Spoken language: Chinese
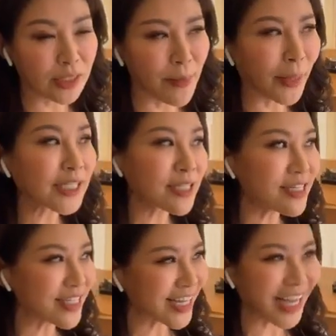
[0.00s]
着。每次
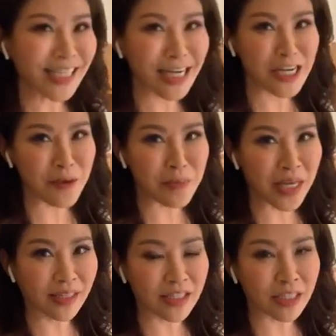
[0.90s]
你在看这个影
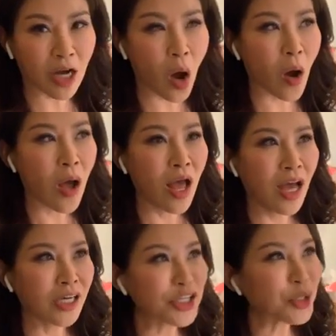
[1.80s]
片的时候，
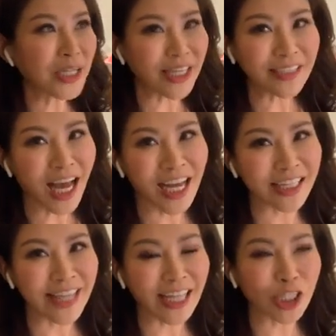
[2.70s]
你就会得到
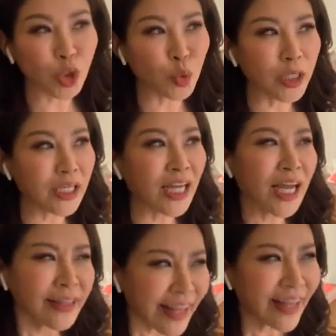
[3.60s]
很大的鼓励。
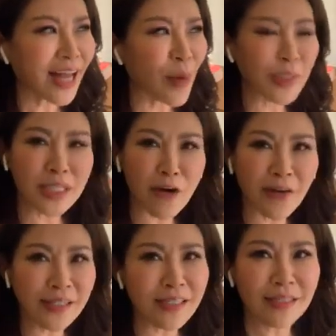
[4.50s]
天呐，我找
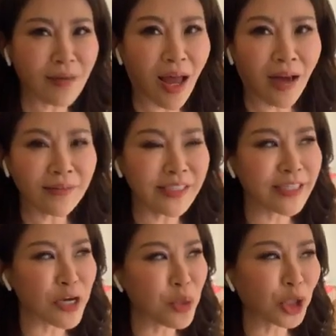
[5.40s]
房子找了好几
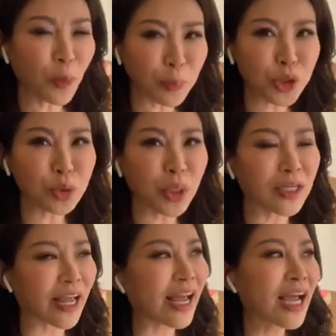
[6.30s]
个月都不顺
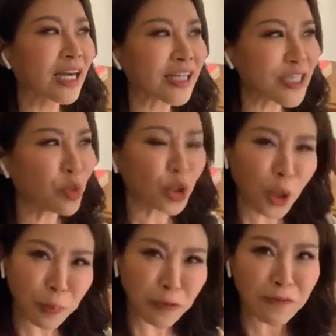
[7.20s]
呢，可是我都
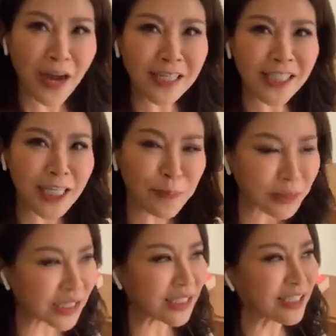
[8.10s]
不放弃不
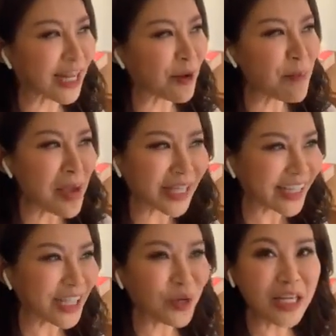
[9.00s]
弃呢，我每
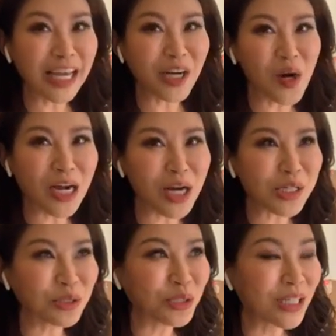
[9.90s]
天都烟供，告
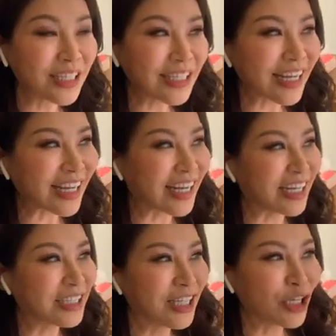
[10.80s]
诉那
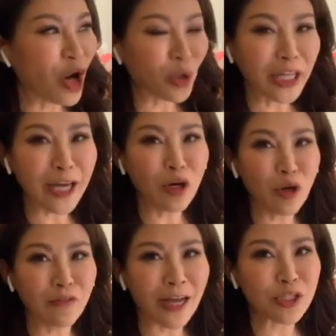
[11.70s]
个龙天
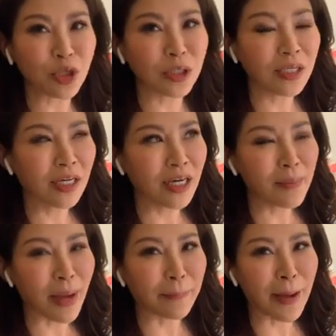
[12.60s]
护法说，立
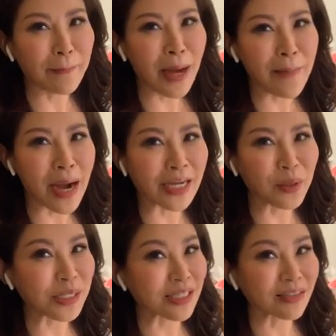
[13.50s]
马帮帮忙，给
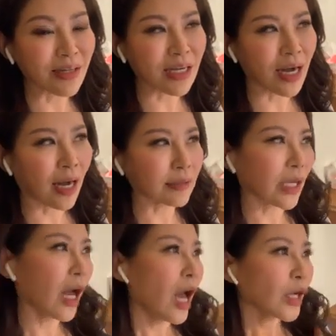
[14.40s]
我找到更好
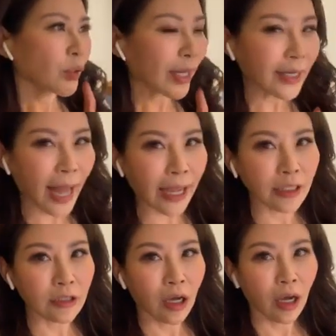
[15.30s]
的。原来
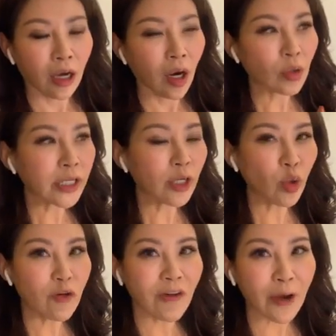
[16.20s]
龙天
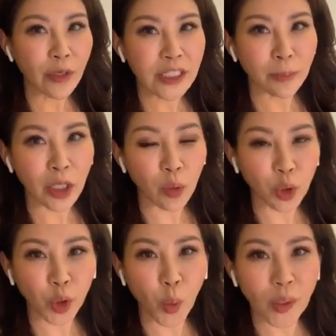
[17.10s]
护法为什么给我
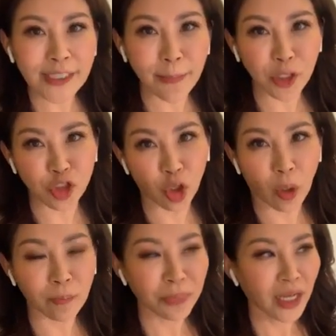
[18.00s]
拖这么
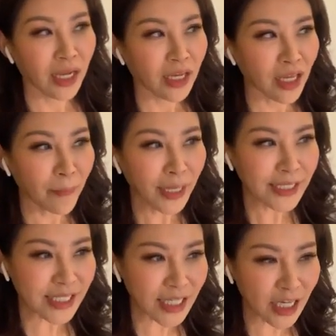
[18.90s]
久？因为
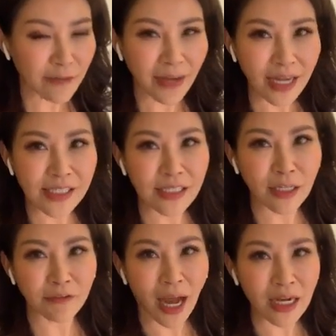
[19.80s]
这个房子
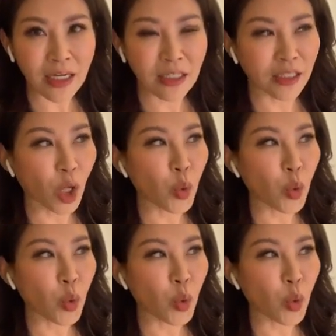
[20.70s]
的房客呢，